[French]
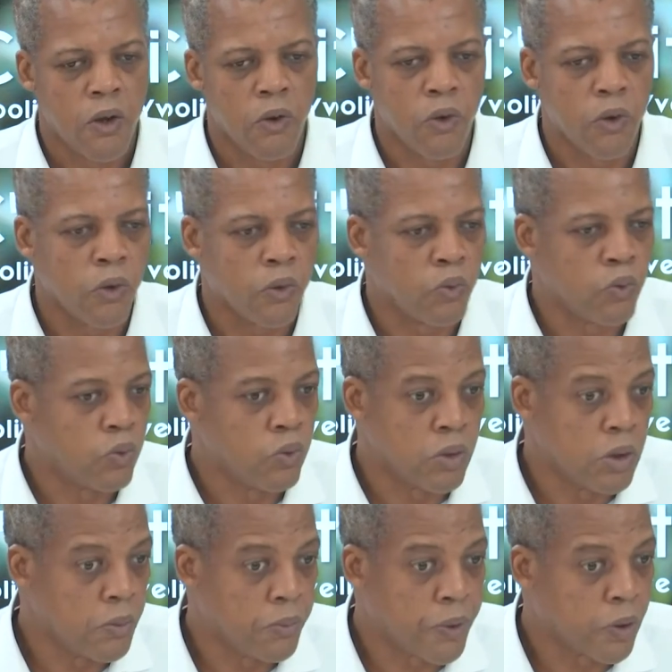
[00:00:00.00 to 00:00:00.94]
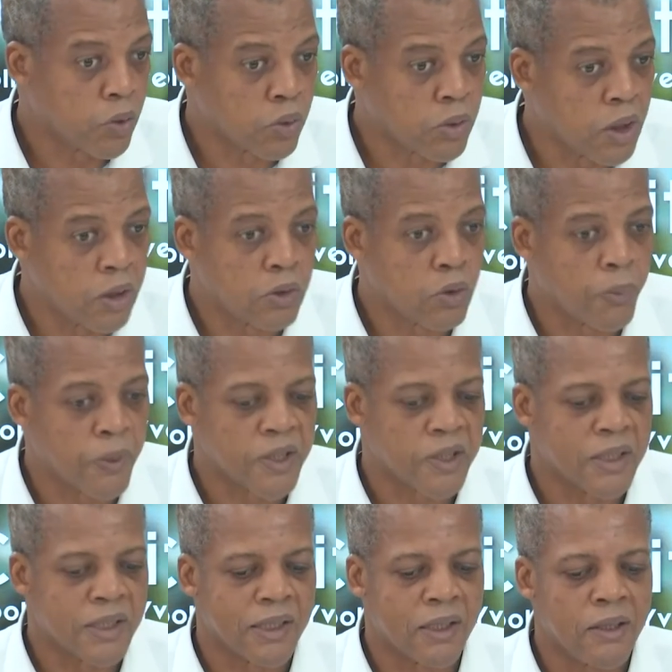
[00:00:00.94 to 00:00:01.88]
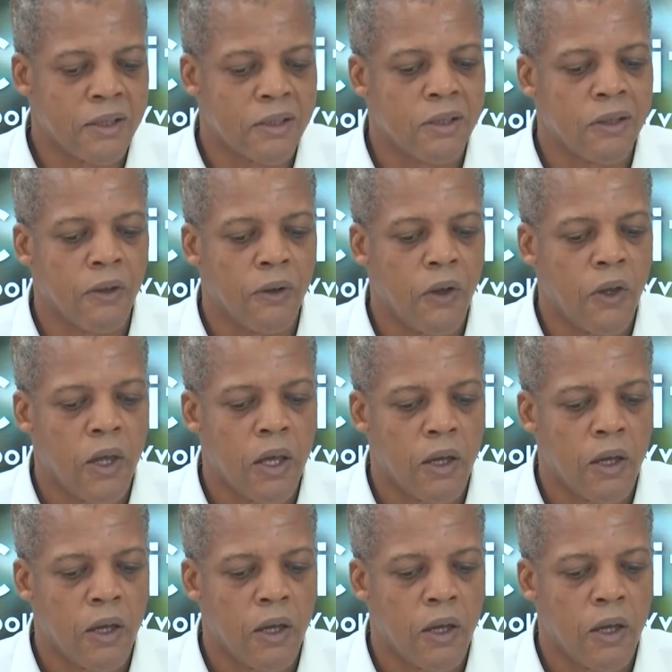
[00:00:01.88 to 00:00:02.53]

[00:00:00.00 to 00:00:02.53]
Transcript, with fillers: ou les personnels qui ne sont pas syndiqués, dire